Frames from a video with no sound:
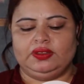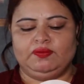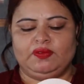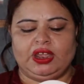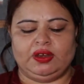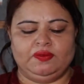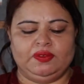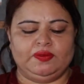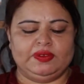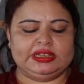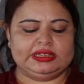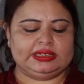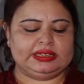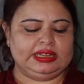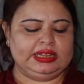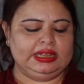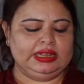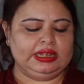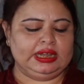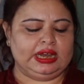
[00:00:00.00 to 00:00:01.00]
वेन वी विल
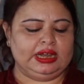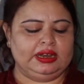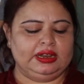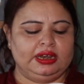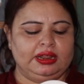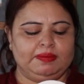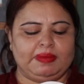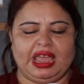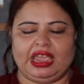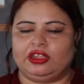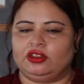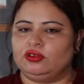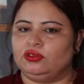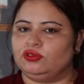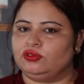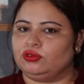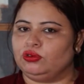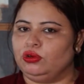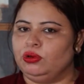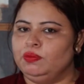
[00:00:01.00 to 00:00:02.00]
सी अंडर ए
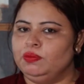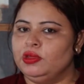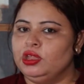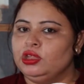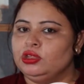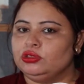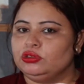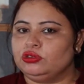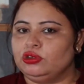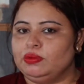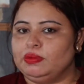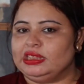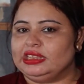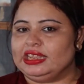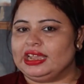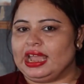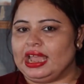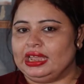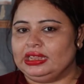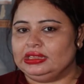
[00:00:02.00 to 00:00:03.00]
माइक्रोस्कोप तो हमें
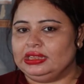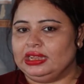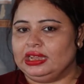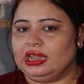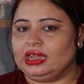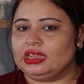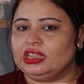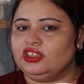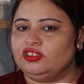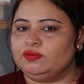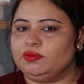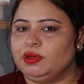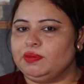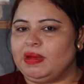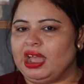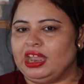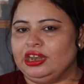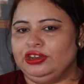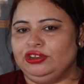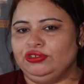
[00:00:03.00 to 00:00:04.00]
दिखाई देगा कि इसमें
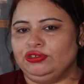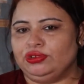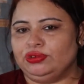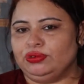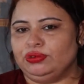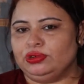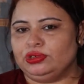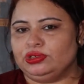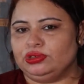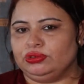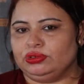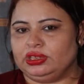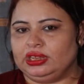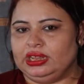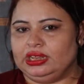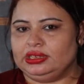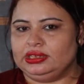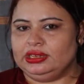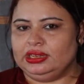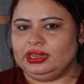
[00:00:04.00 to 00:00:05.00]
माइन्यूट होल्स
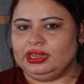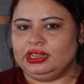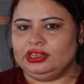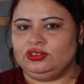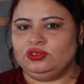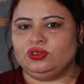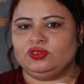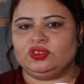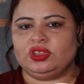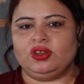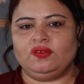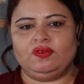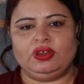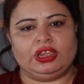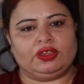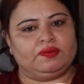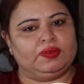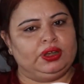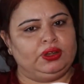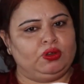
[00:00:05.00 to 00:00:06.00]
होते हैं ठीक है जो सिर्फ
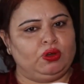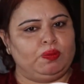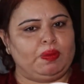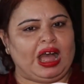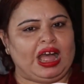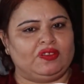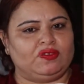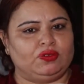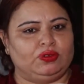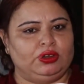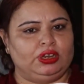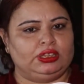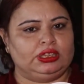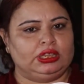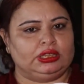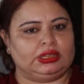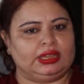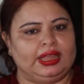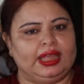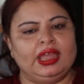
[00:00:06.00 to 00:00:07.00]
लिक्विड को पास होने
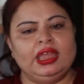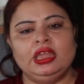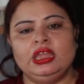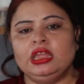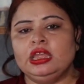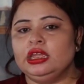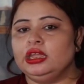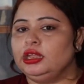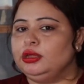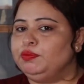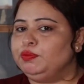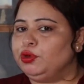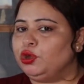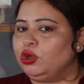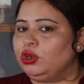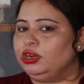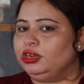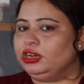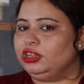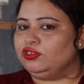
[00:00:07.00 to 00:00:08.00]
देते हैं
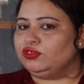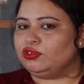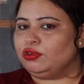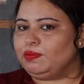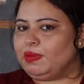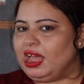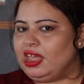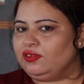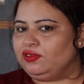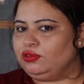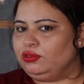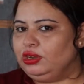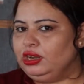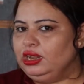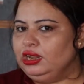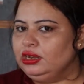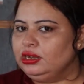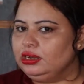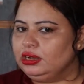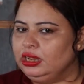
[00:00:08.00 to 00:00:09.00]
इम्प्योरिटीज़ को पास
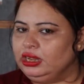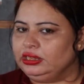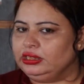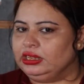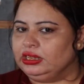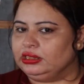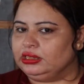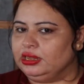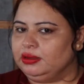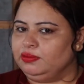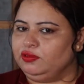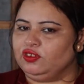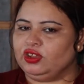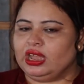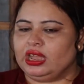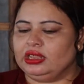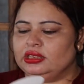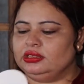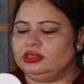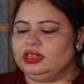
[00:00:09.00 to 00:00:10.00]
होने नहीं देते
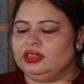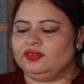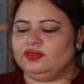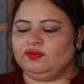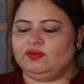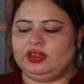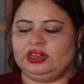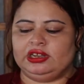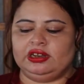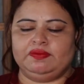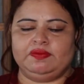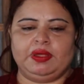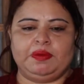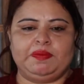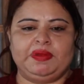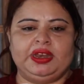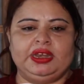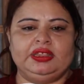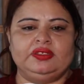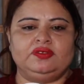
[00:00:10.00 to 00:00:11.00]
दिस फिल्टर
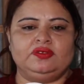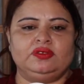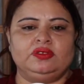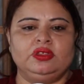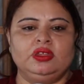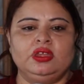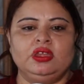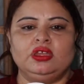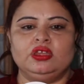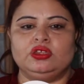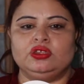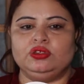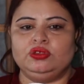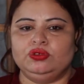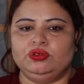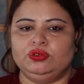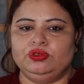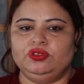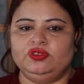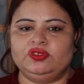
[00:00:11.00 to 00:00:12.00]
पेपर इज़
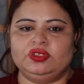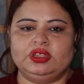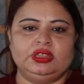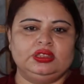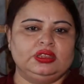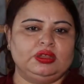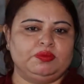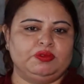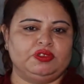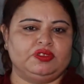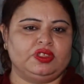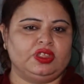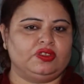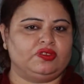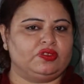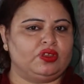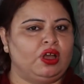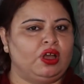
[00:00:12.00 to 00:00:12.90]
यूज इन द प्रोसेस